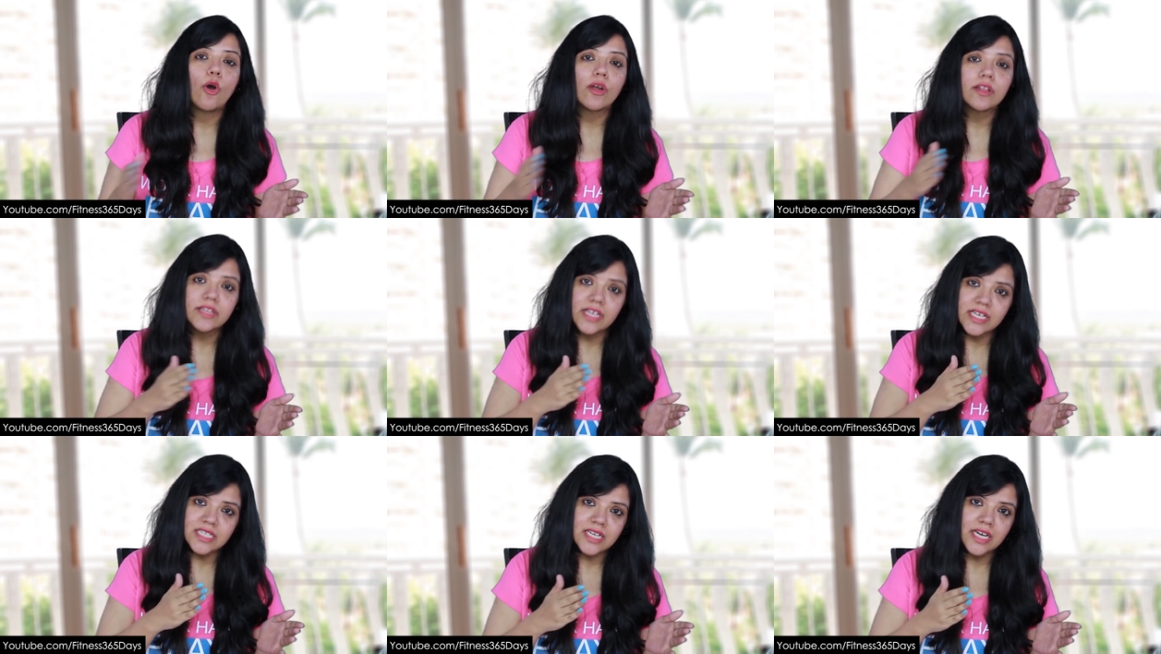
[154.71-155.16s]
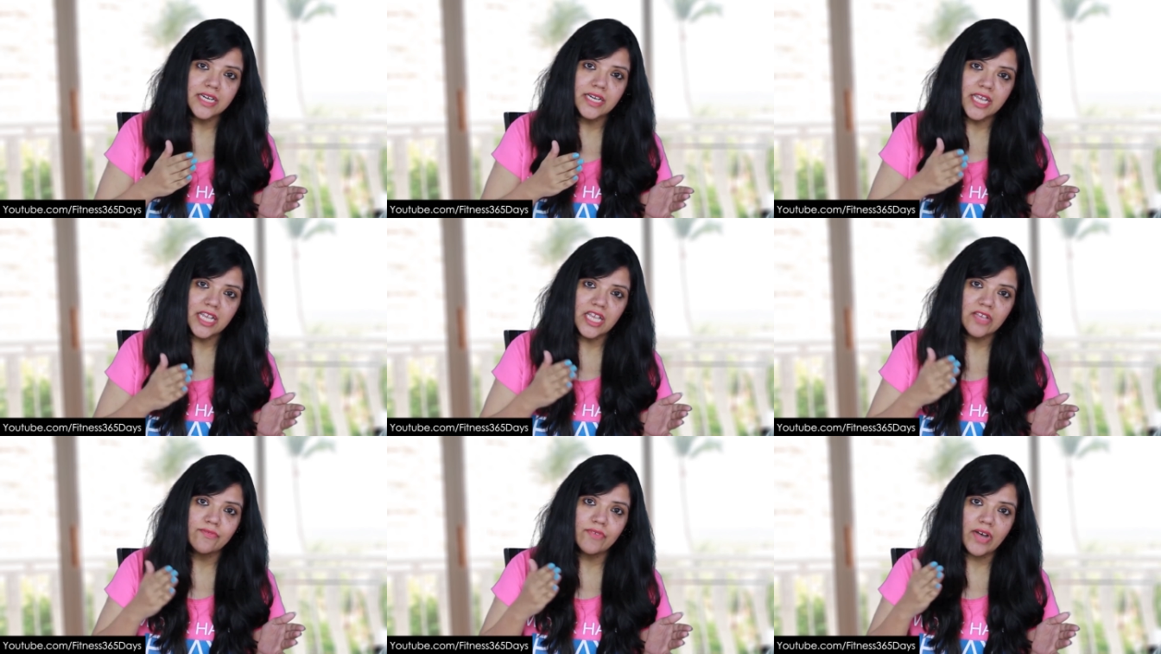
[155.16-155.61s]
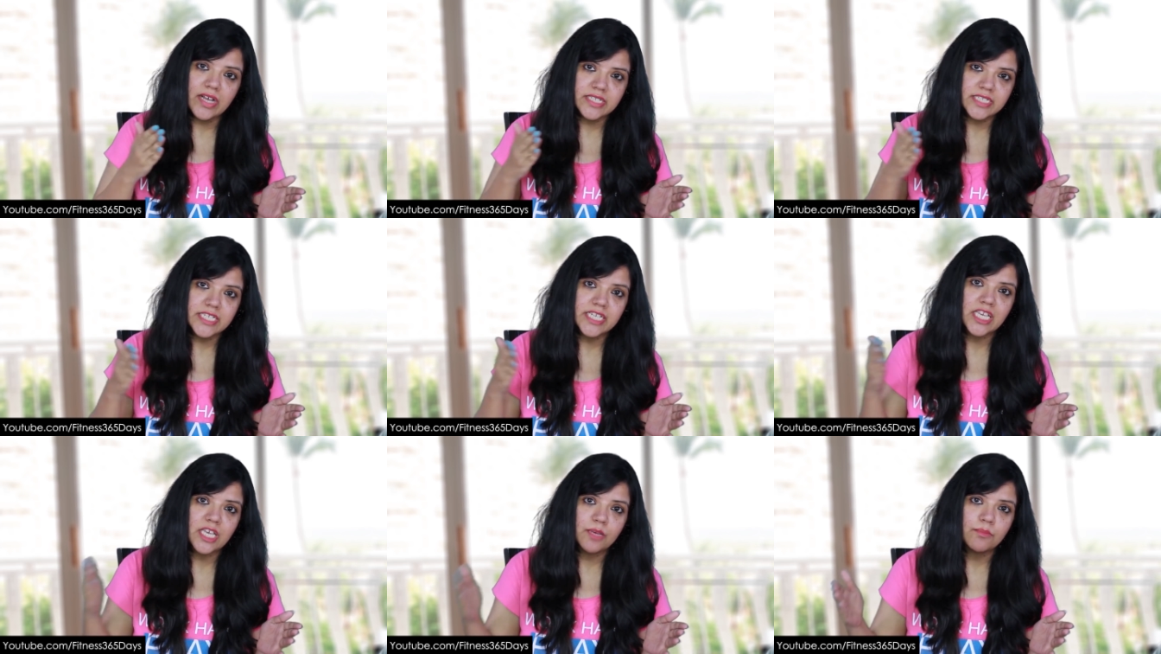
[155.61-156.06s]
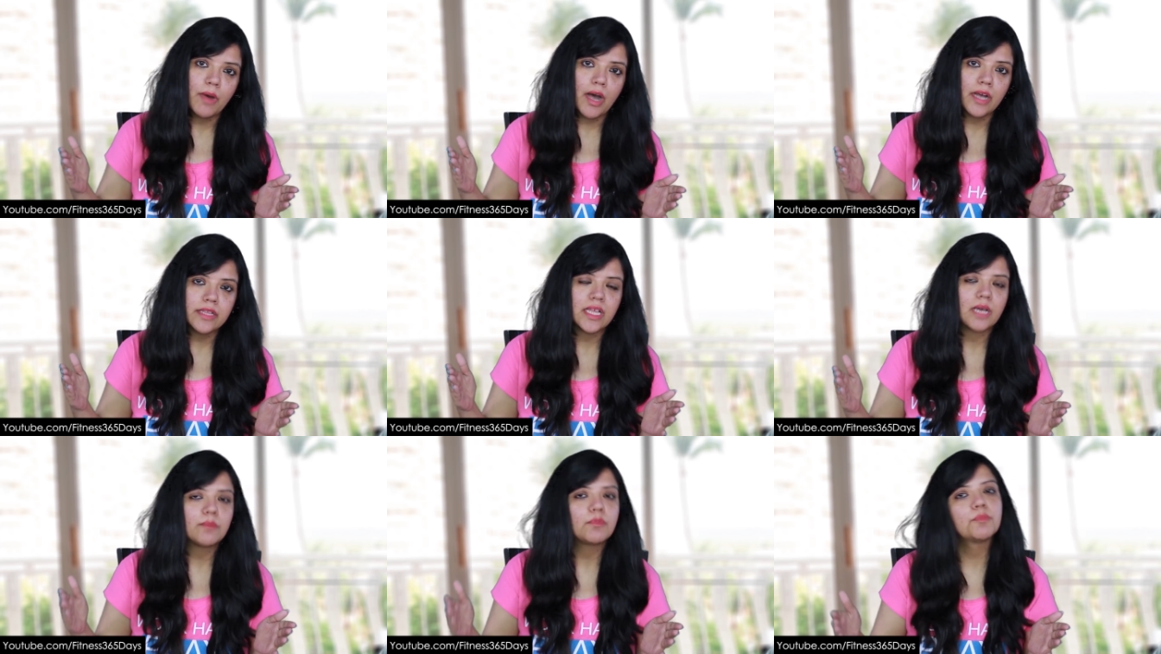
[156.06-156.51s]
और 10 घंटे की फास्टिंग के
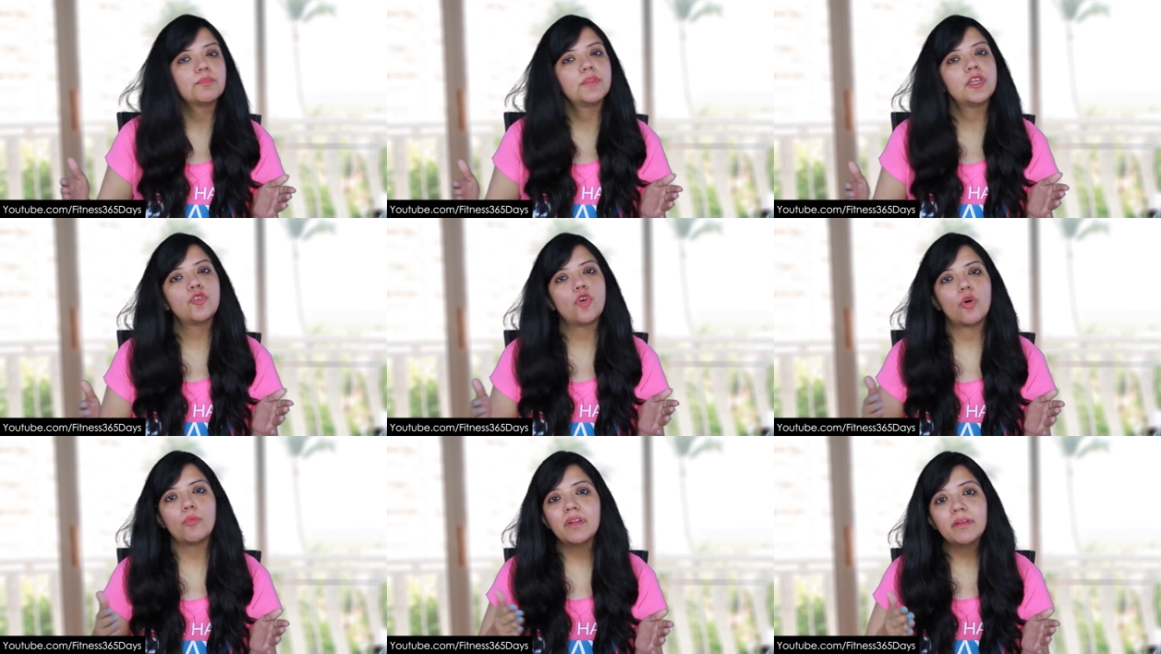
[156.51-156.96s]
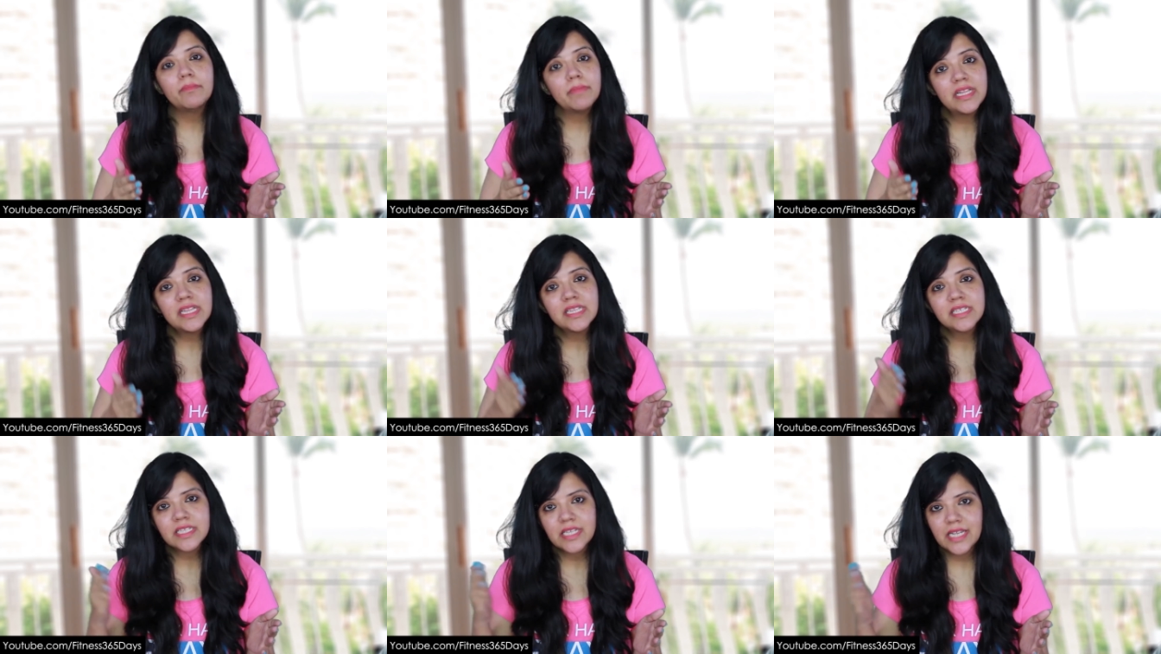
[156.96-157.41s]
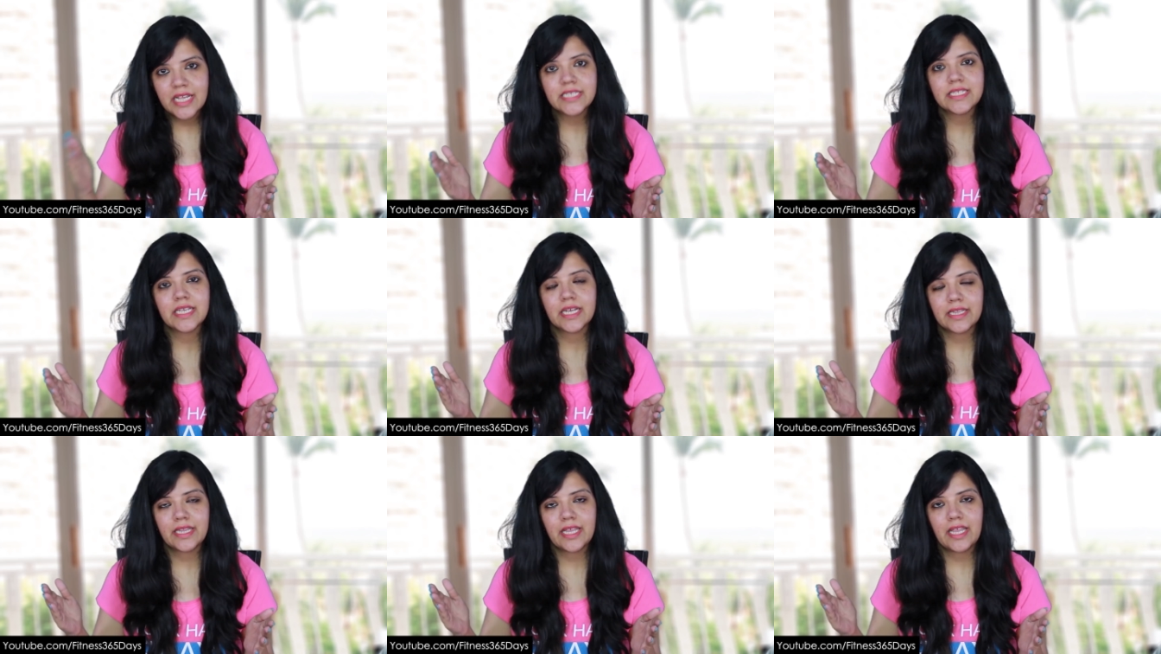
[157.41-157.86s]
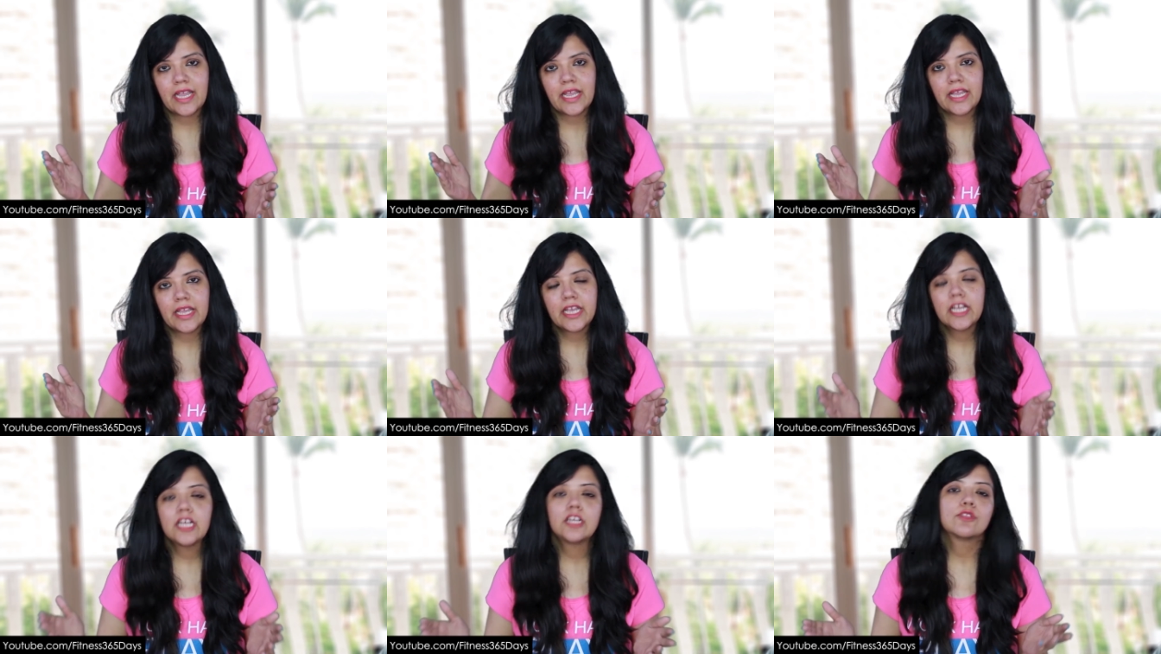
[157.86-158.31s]
बाद आप अपने नॉर्मल मील्स ले सकते
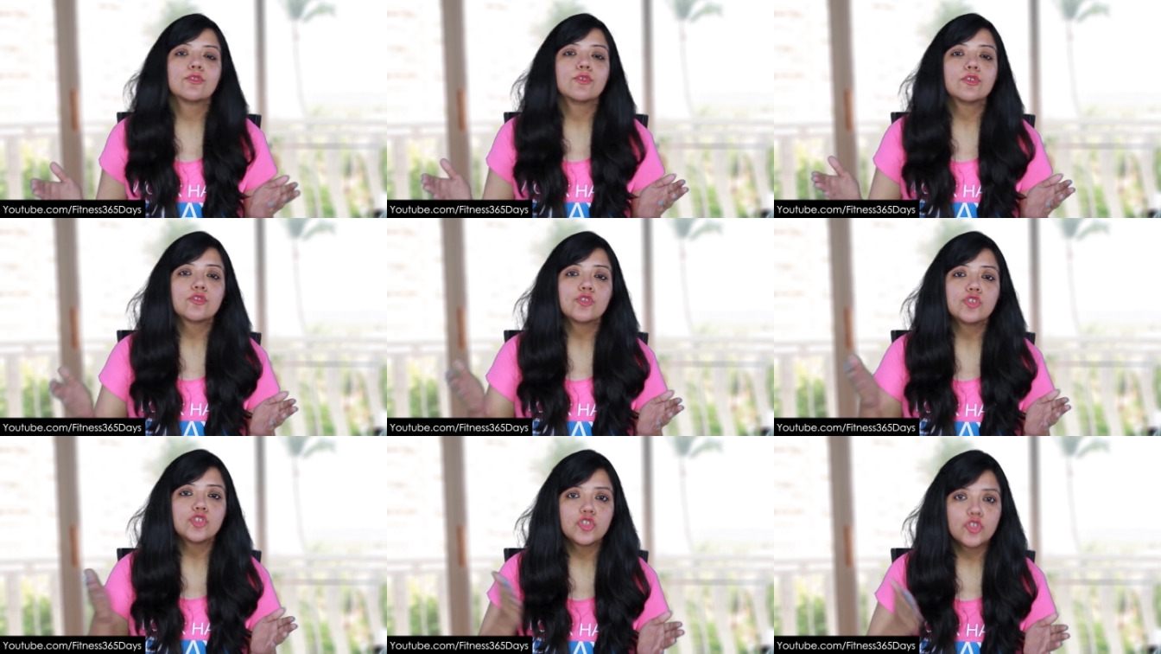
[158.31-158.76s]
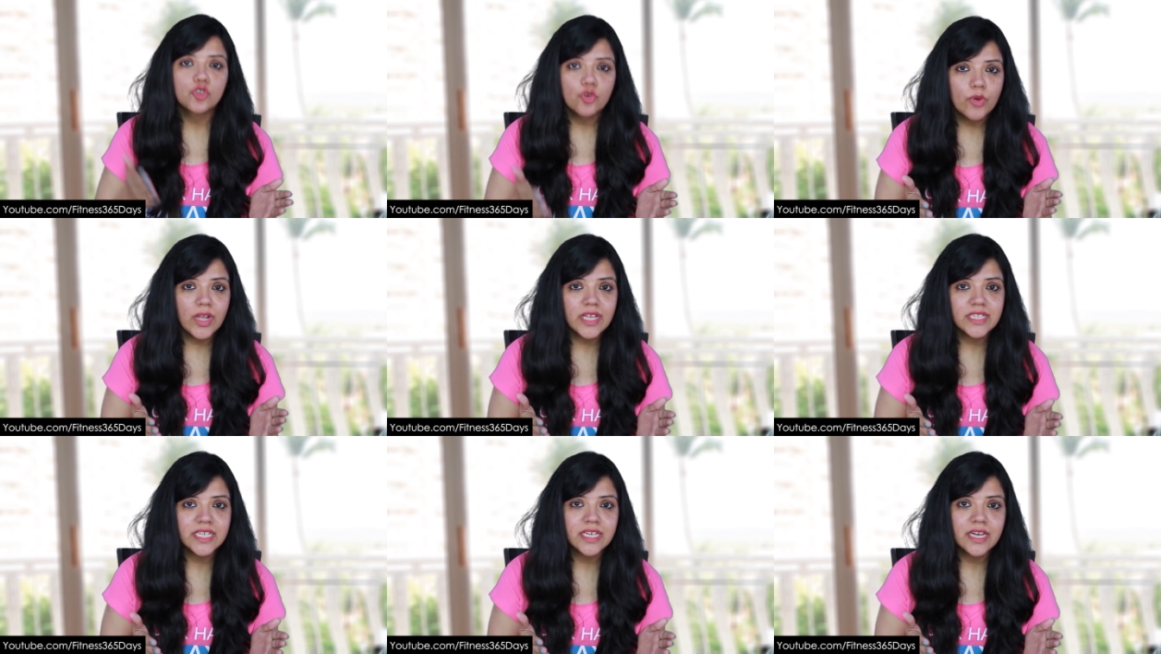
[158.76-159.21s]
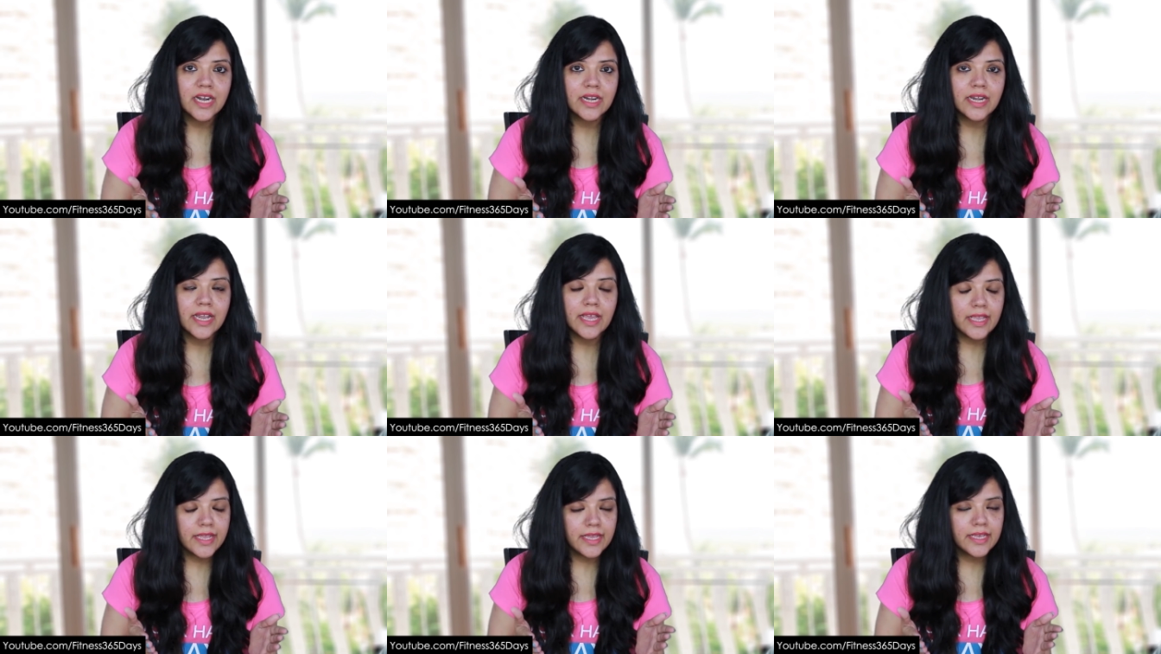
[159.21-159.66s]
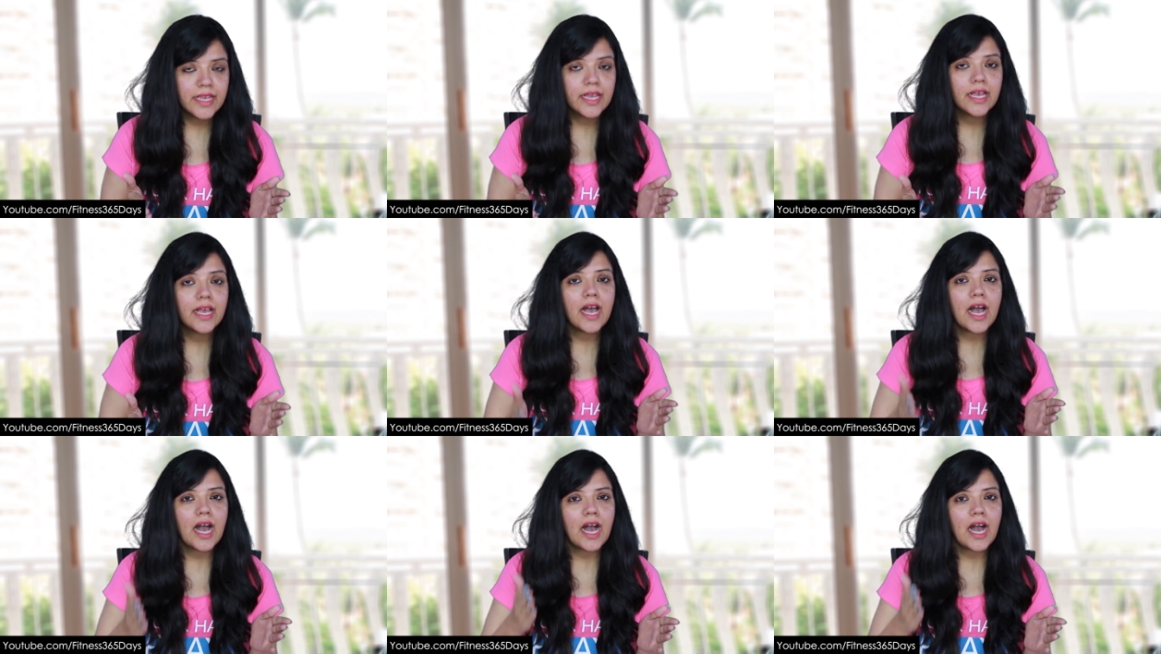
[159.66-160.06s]
हैं तो उसको शुरू कैसे करना है